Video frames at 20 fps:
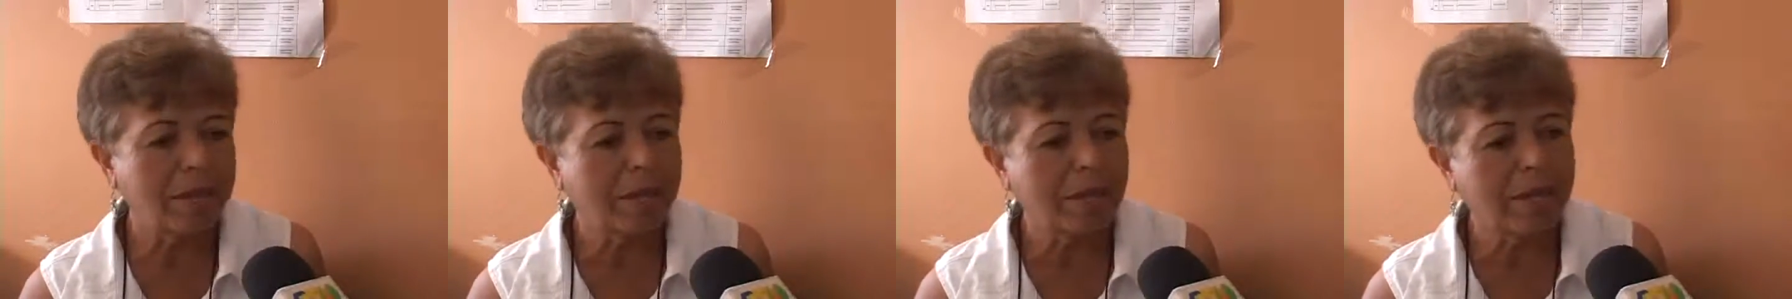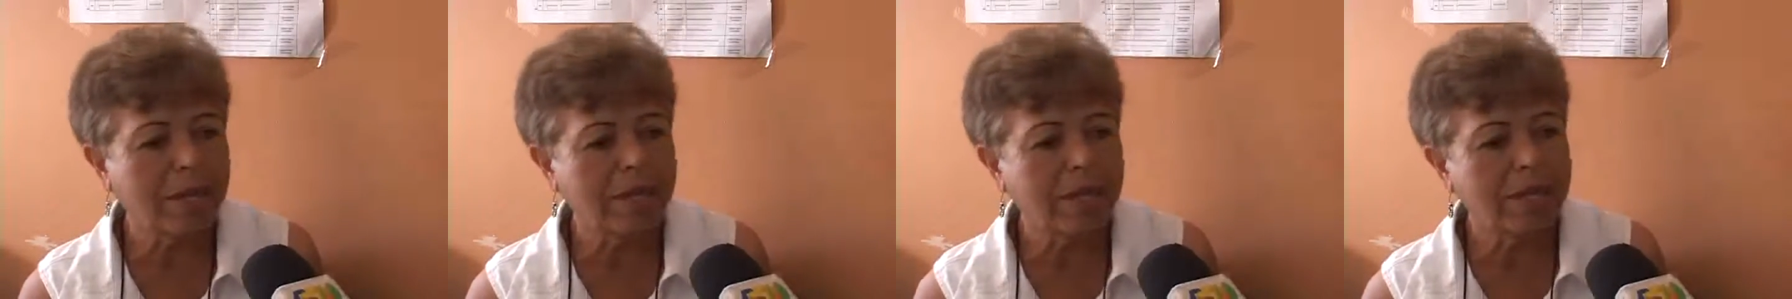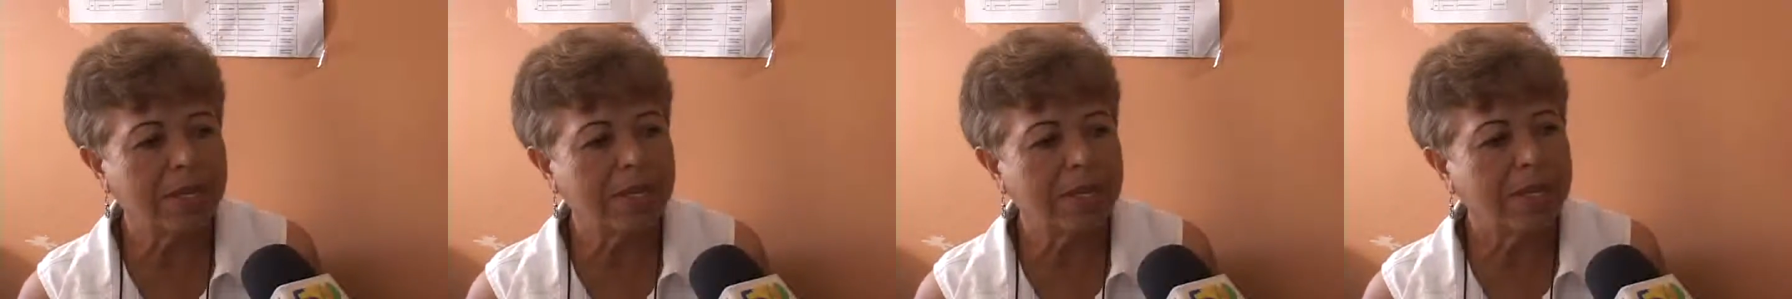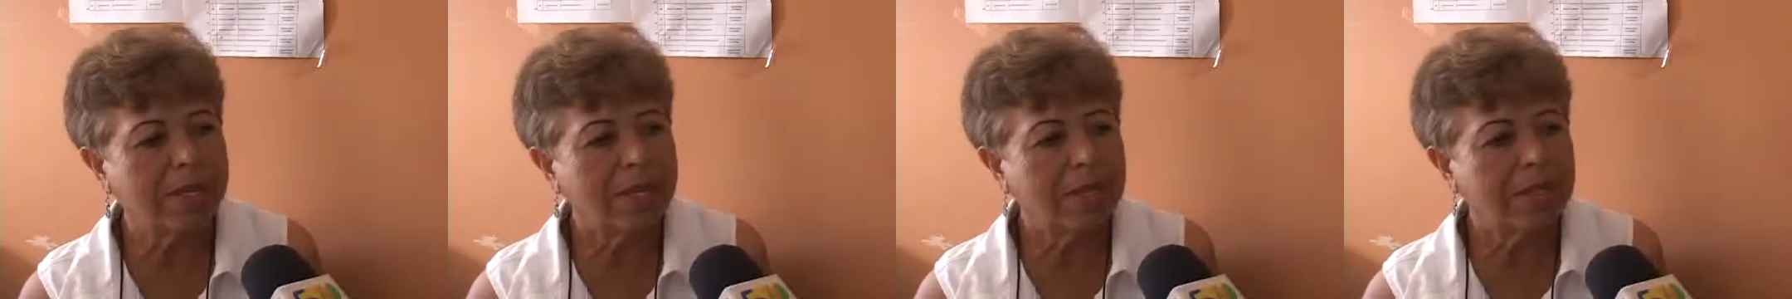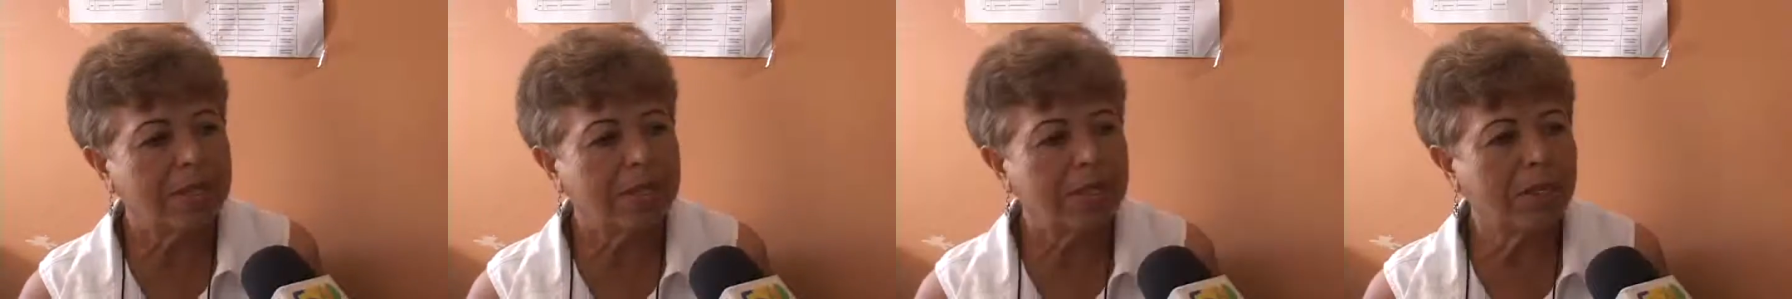porque
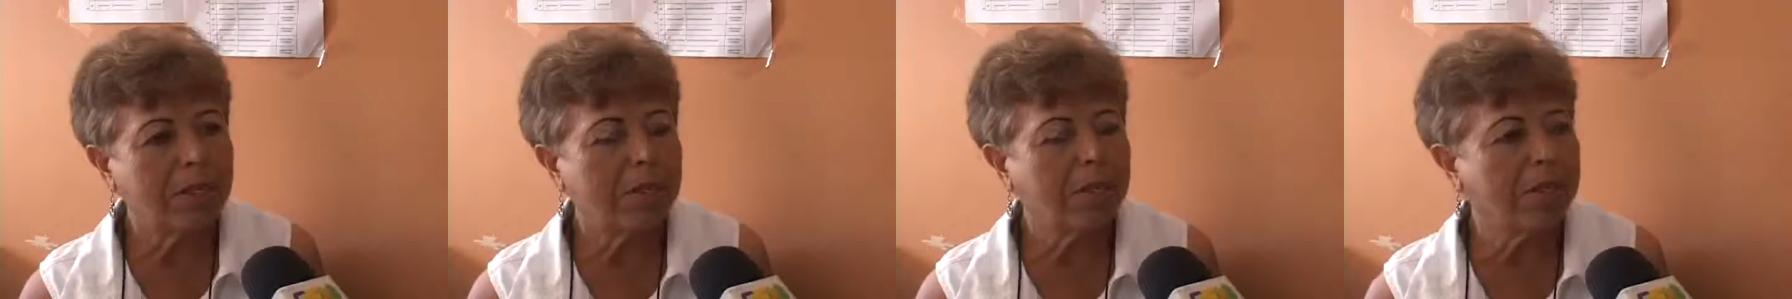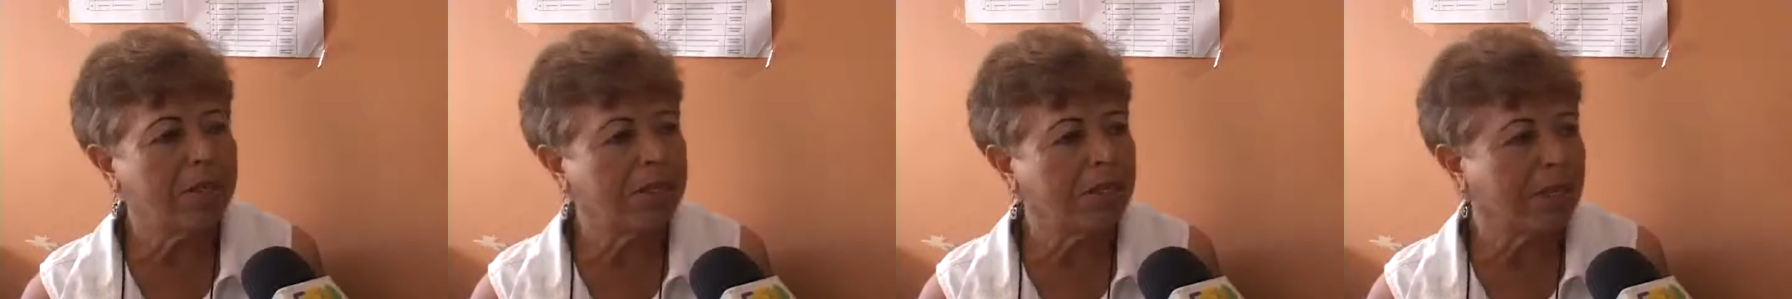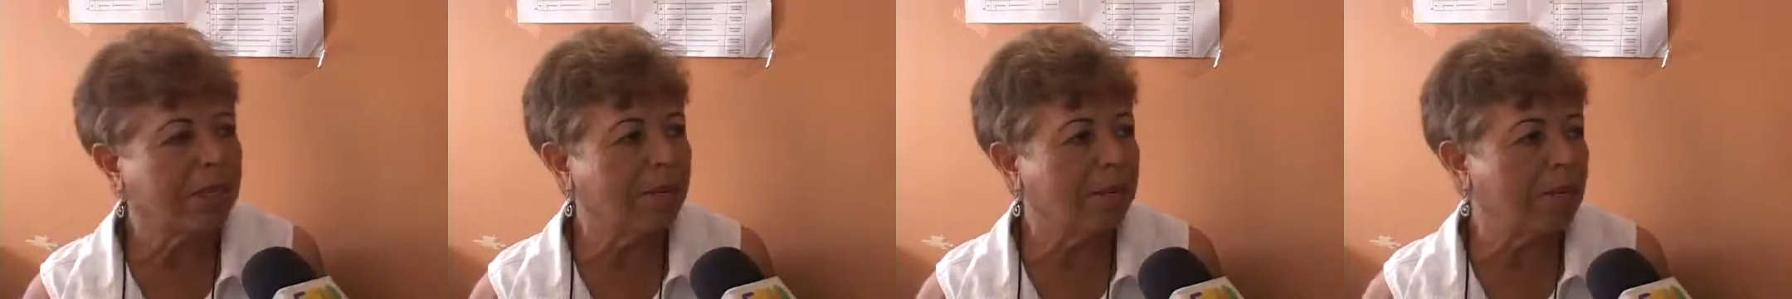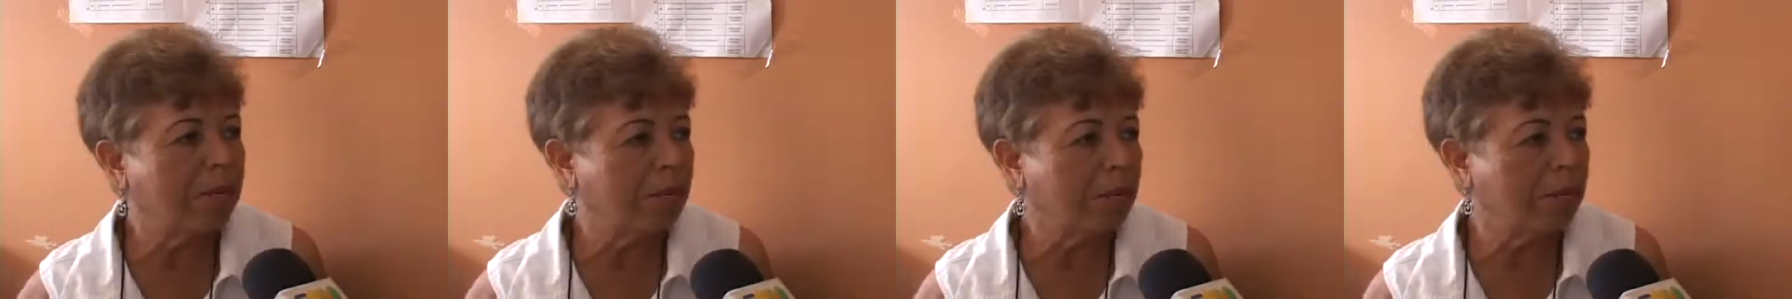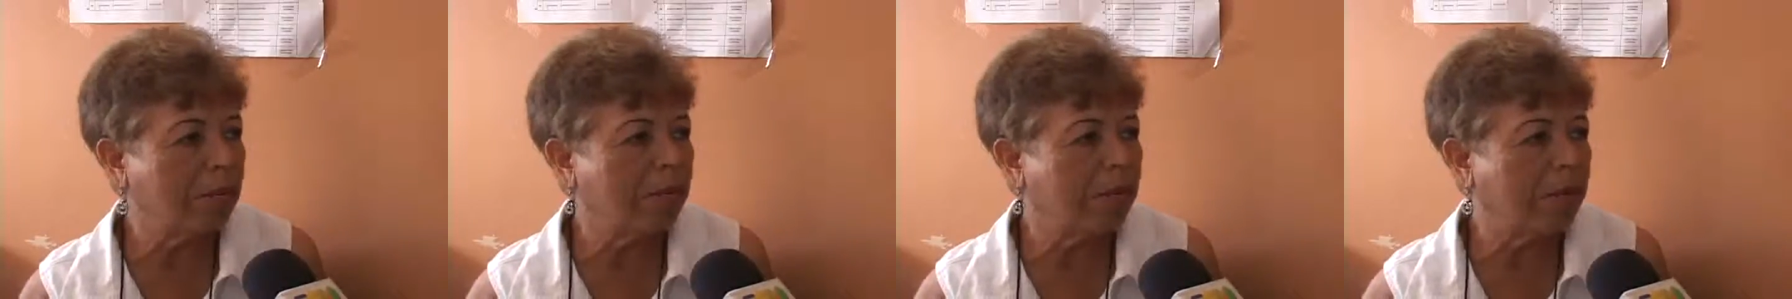si no
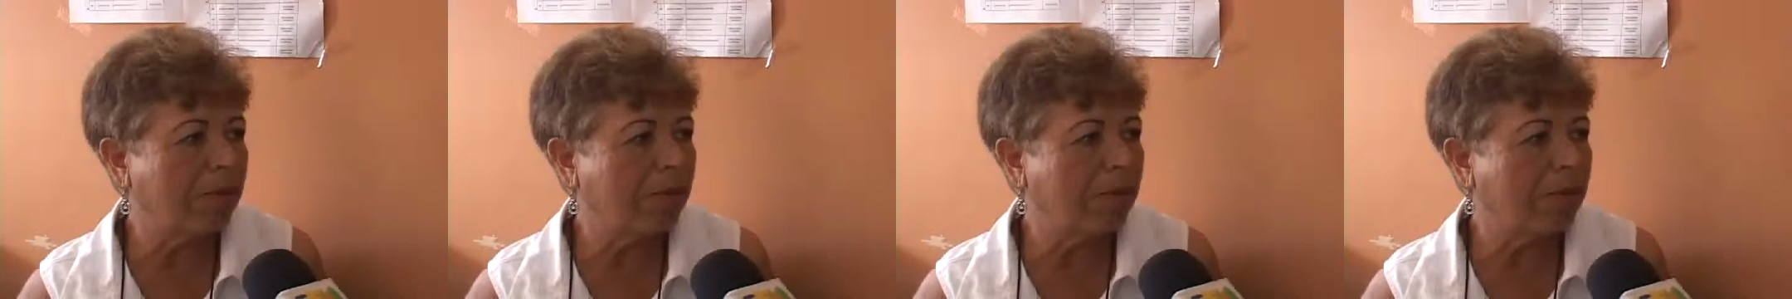conseguimos el